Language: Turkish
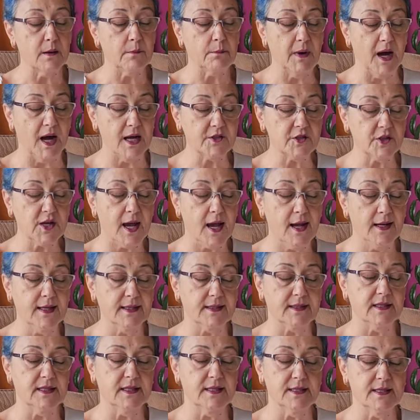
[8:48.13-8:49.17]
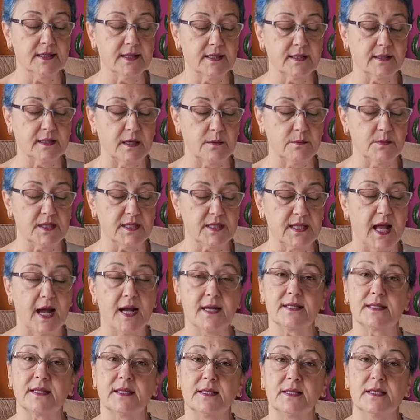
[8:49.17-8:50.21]
Bahçe aletlerinizi
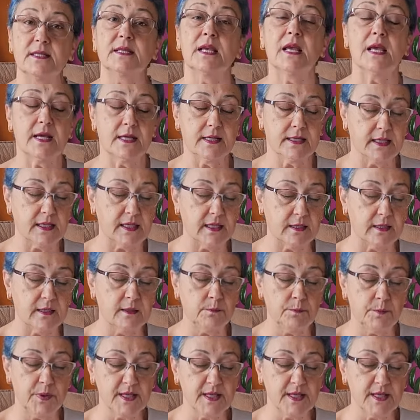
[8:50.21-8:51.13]
temizlerseniz kirin,